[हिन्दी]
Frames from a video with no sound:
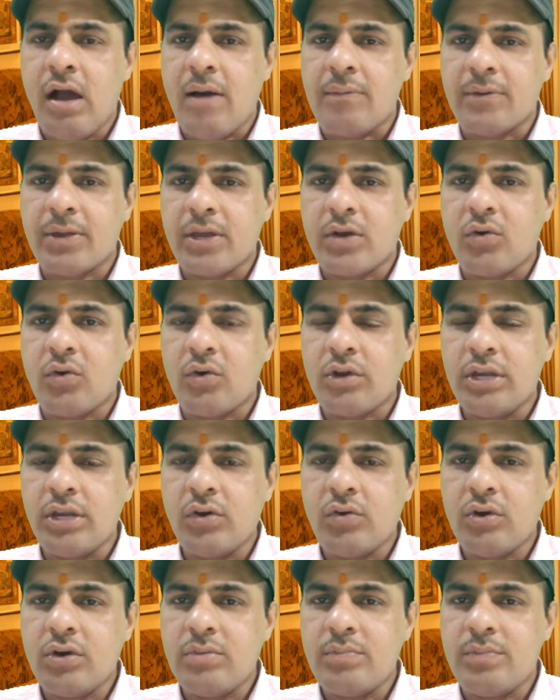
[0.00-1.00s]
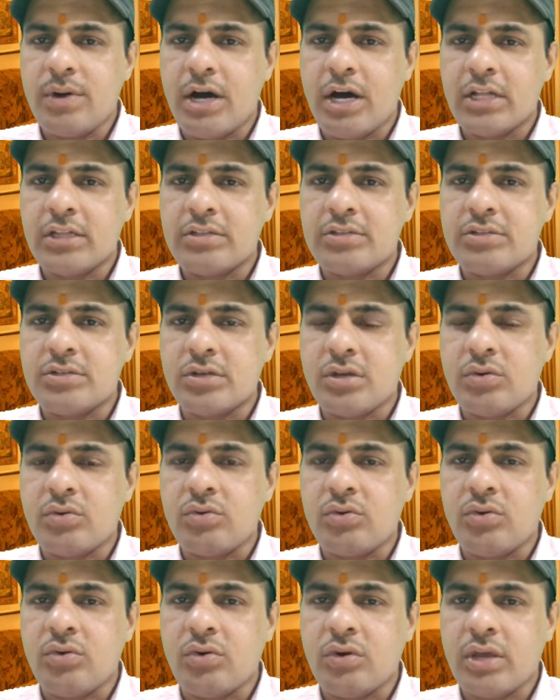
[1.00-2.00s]
आपकी कोई ना कोई बात
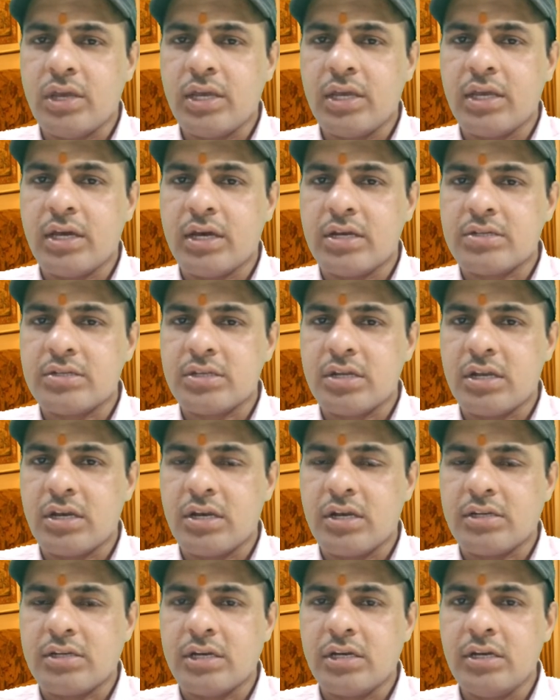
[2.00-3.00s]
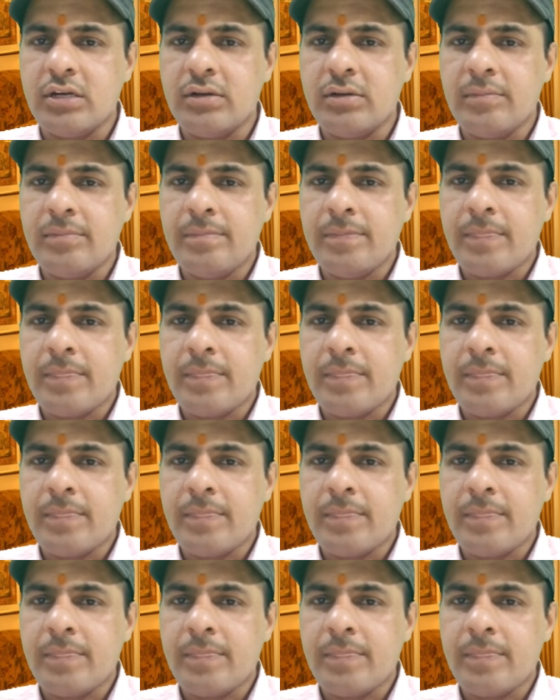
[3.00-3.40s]
ज़रूर होगी घर से रिलेटेड